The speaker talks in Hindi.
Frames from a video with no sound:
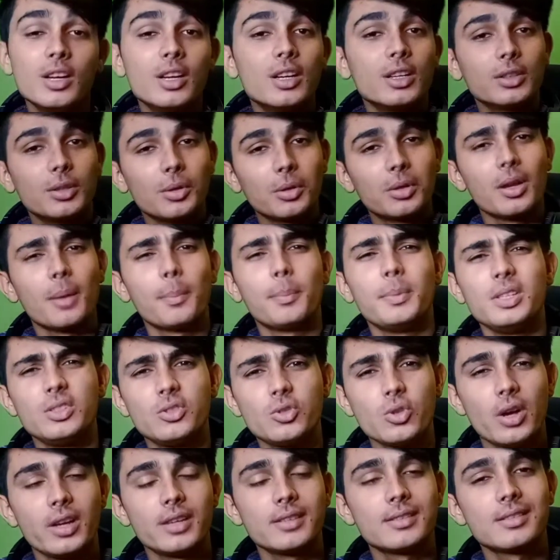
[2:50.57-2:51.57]
क्योंकि अपनी
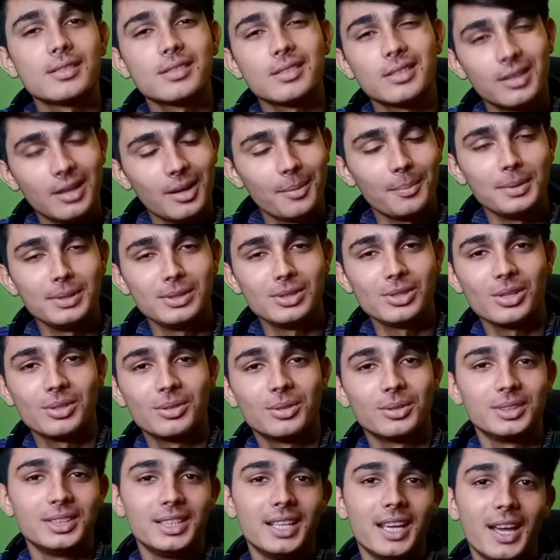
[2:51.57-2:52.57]
चॉइस अपनी चॉइस
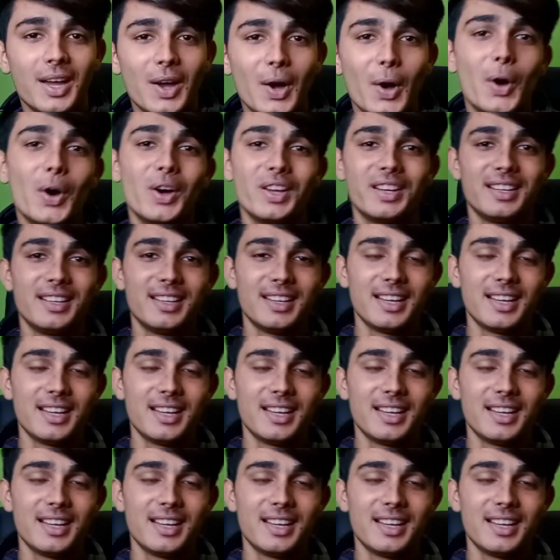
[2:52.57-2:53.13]
होती है और